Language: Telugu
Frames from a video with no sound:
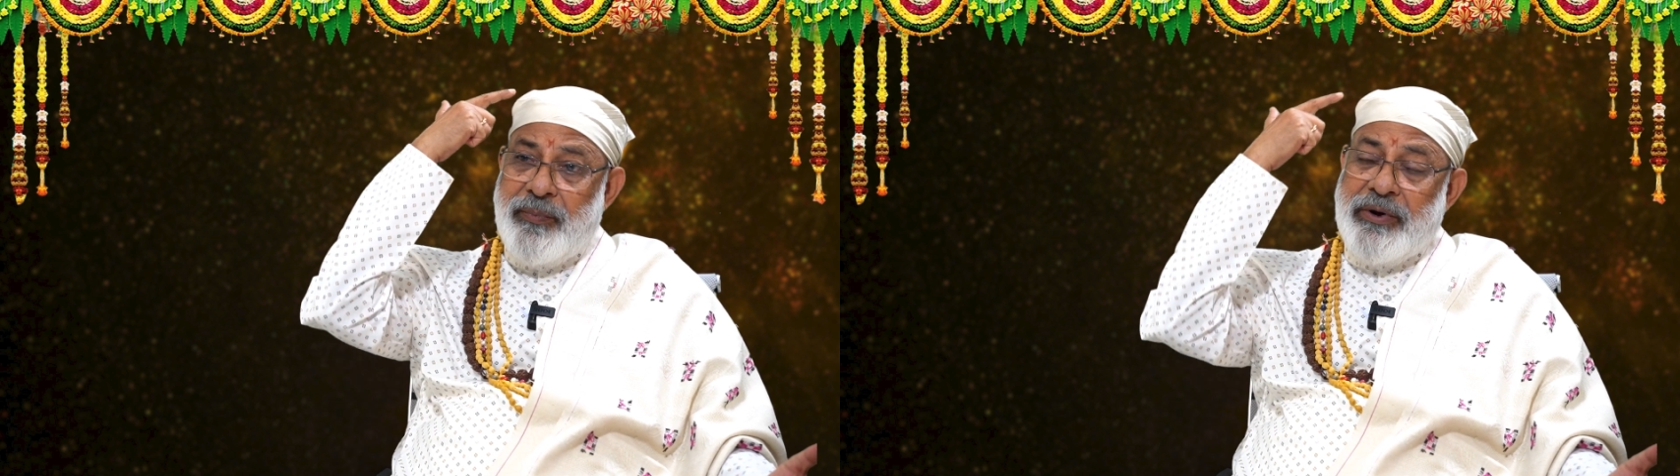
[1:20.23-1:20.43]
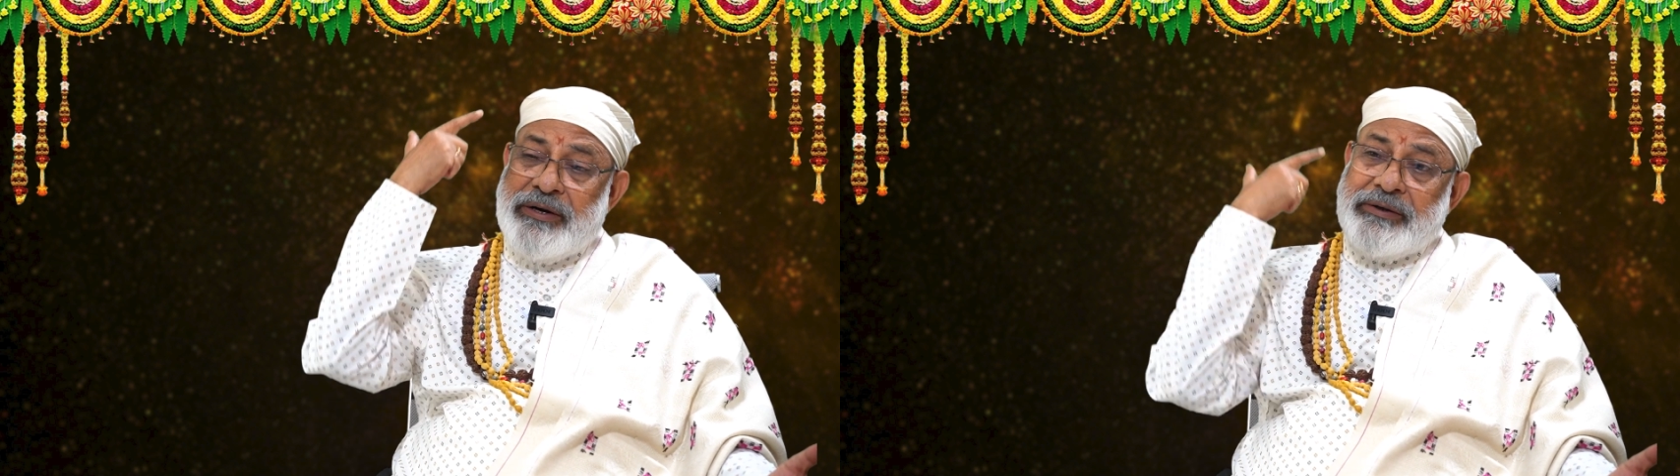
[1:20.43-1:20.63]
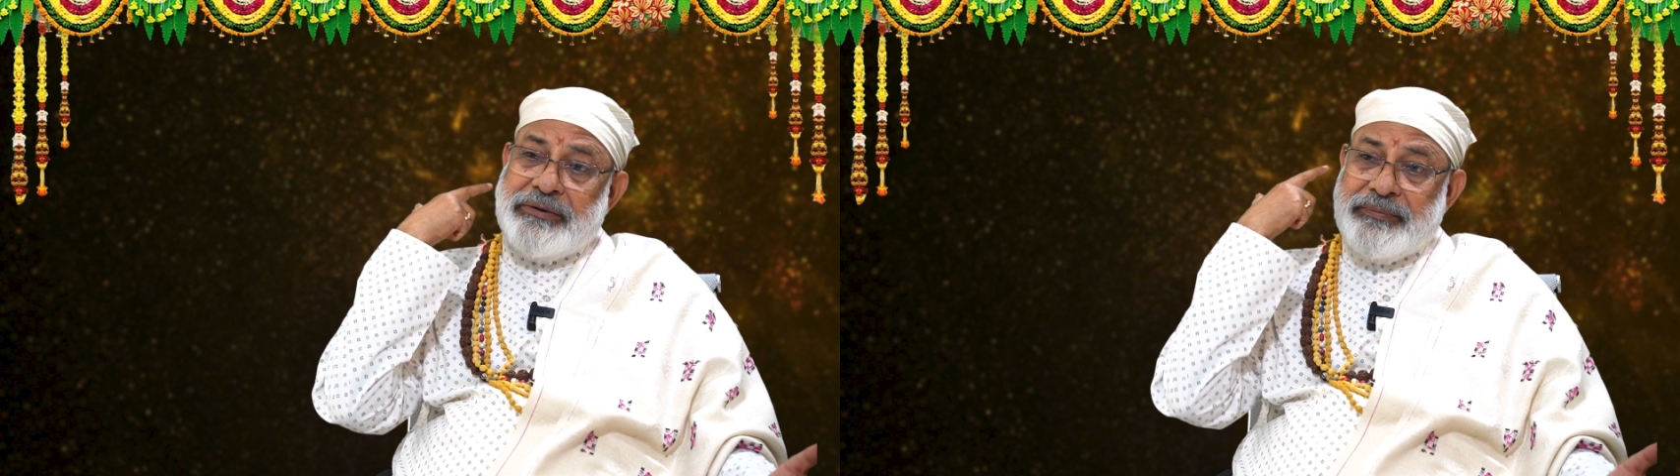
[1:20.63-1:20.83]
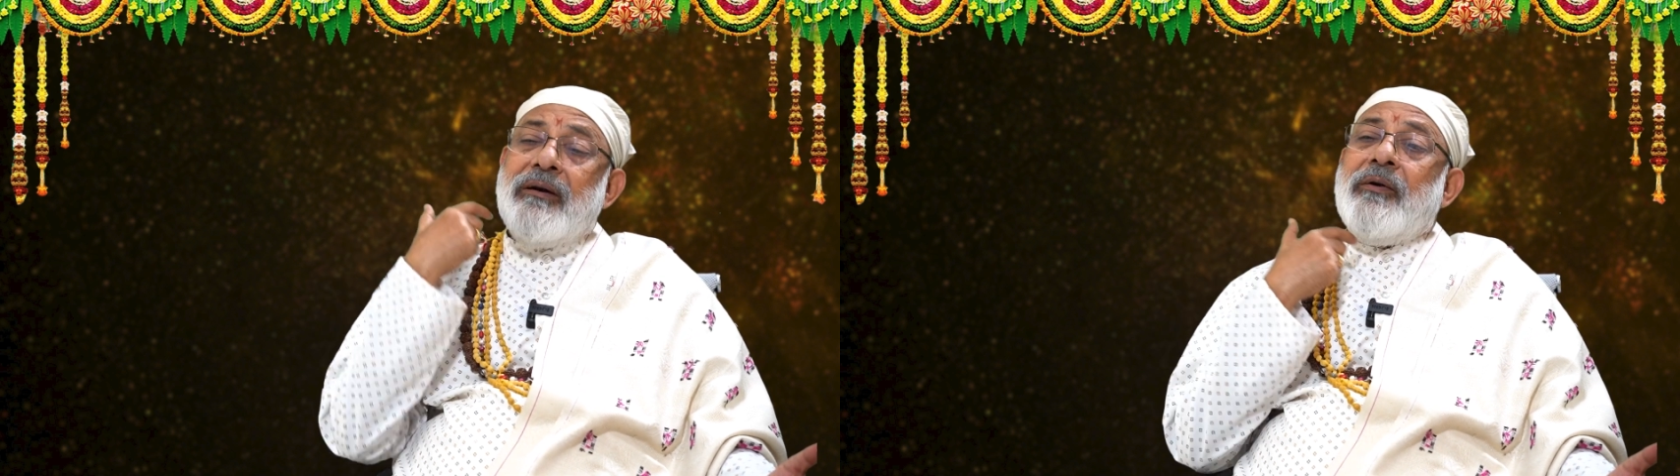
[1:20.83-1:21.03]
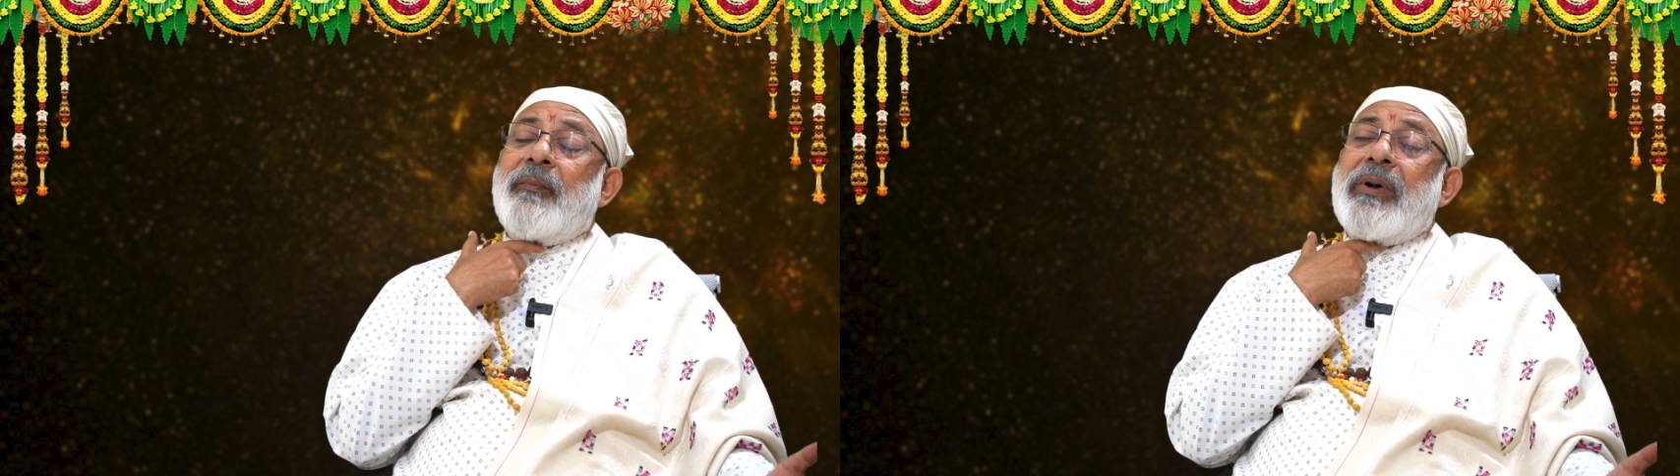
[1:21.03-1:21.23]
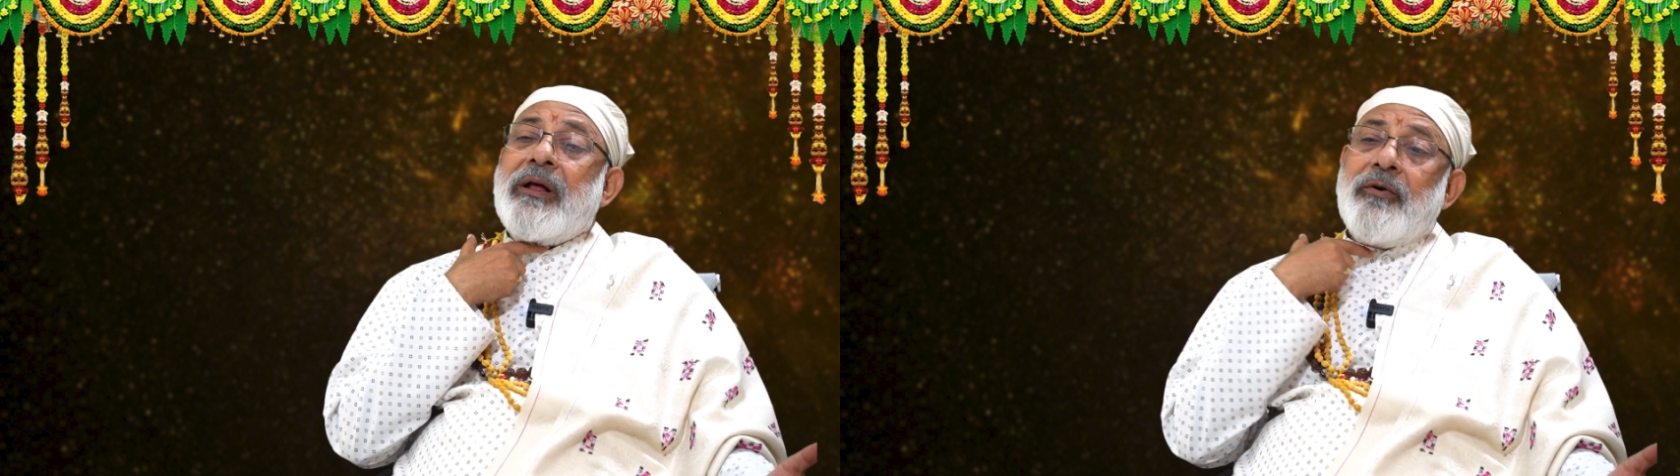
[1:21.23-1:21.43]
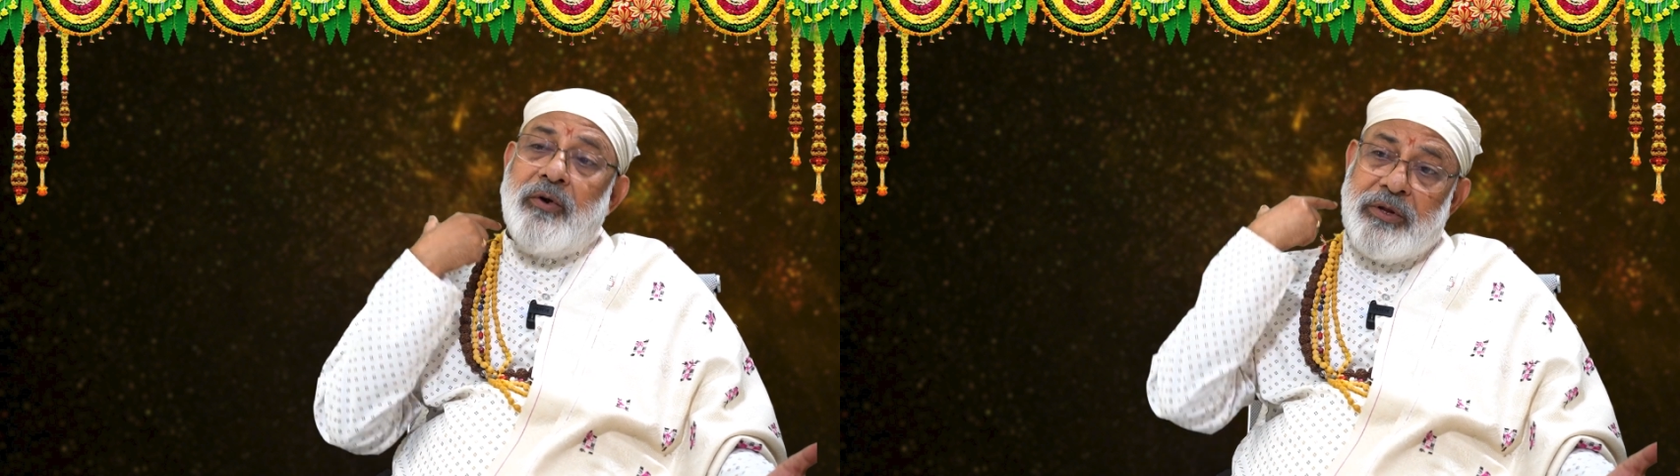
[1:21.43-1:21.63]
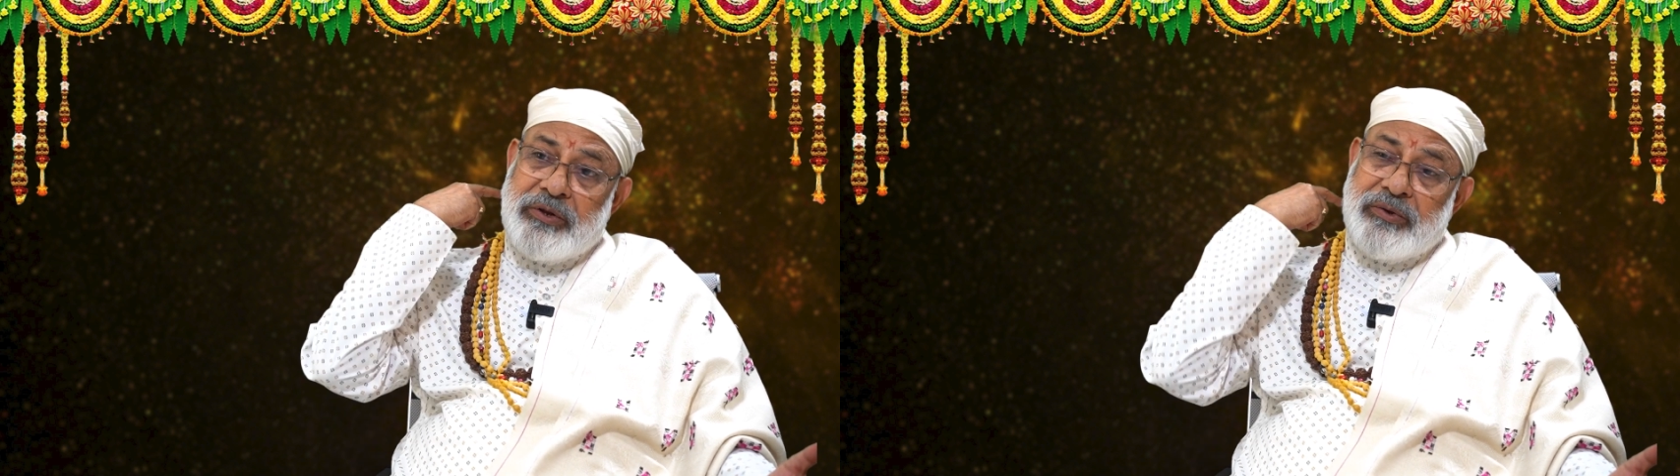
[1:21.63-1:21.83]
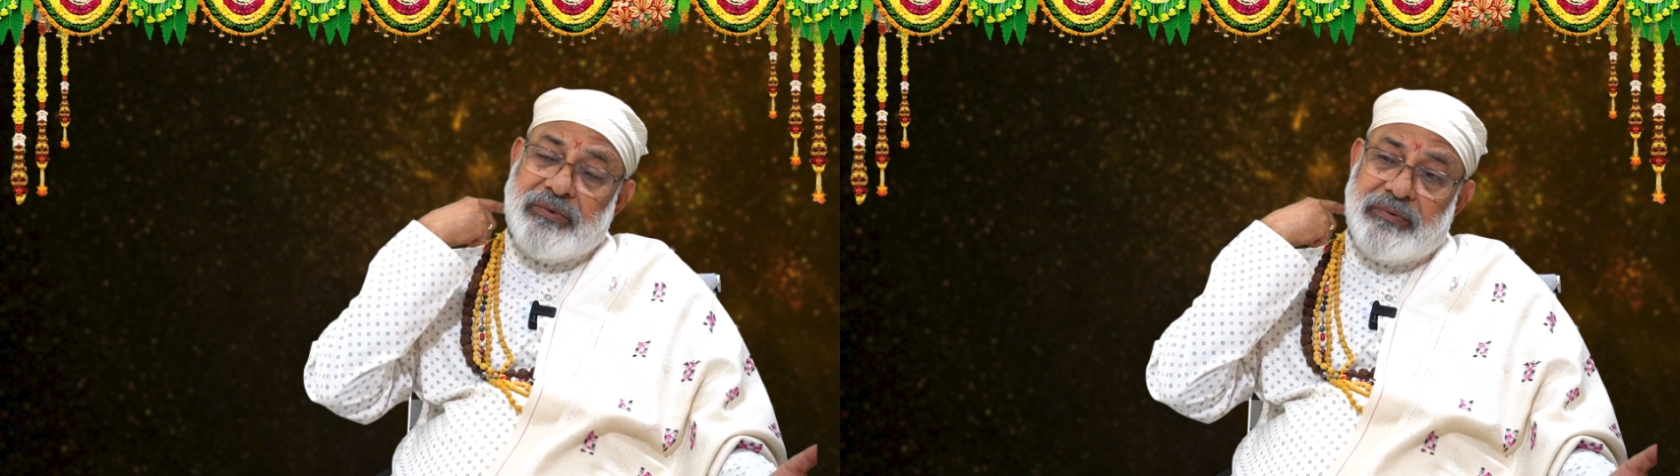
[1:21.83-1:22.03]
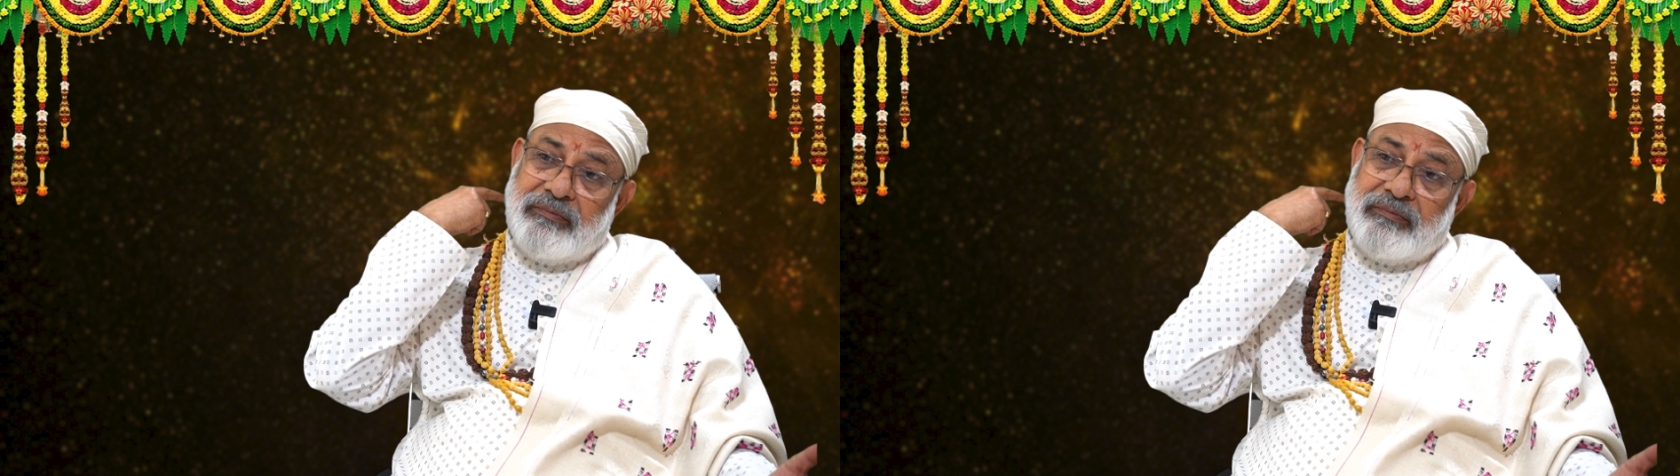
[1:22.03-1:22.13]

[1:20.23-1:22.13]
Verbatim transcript: పార్ట్ మన గొంతు